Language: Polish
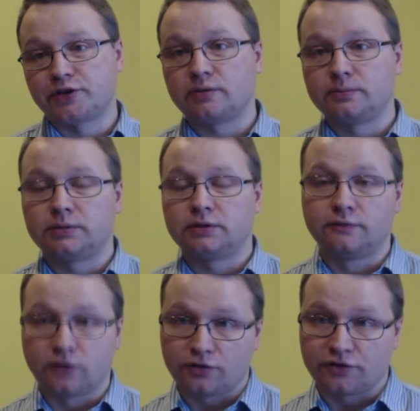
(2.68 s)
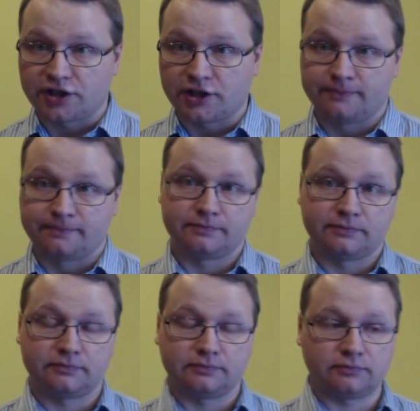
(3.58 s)
psom wąsy?
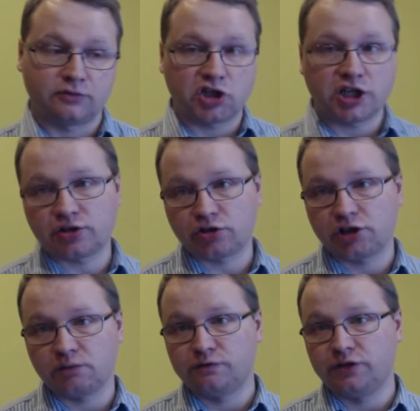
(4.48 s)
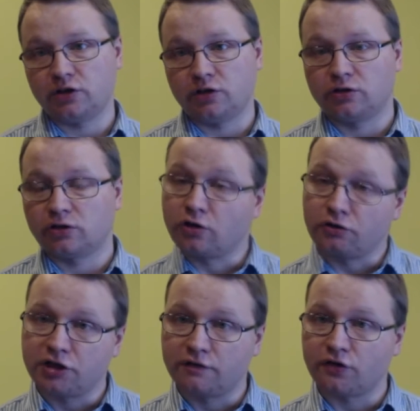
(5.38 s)
Często się mówi o
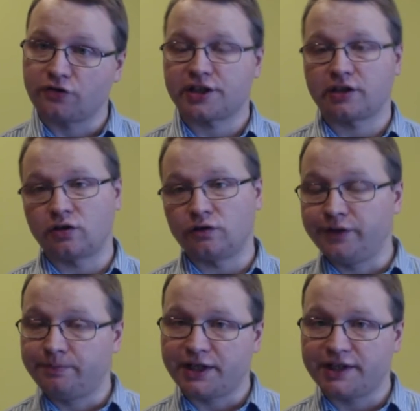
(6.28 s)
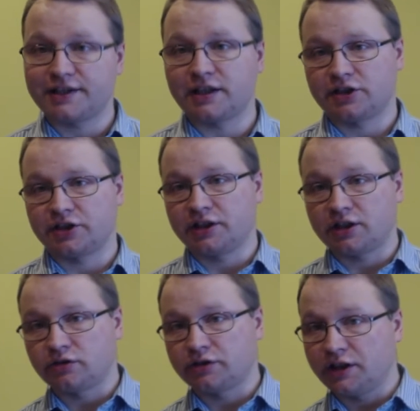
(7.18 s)
kocich wąsach, o wibrysach, że
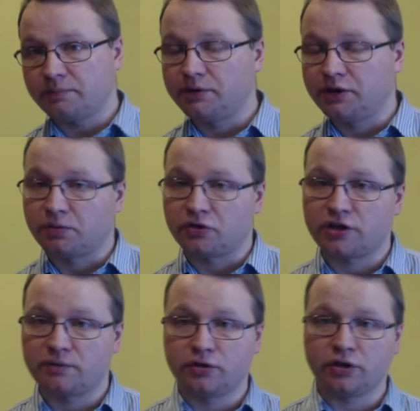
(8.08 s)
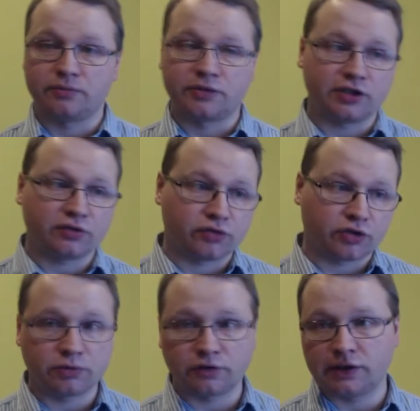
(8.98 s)
te koty ich potrzebują, że
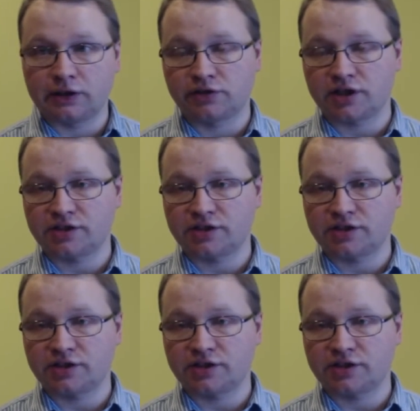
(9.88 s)
służą do wielu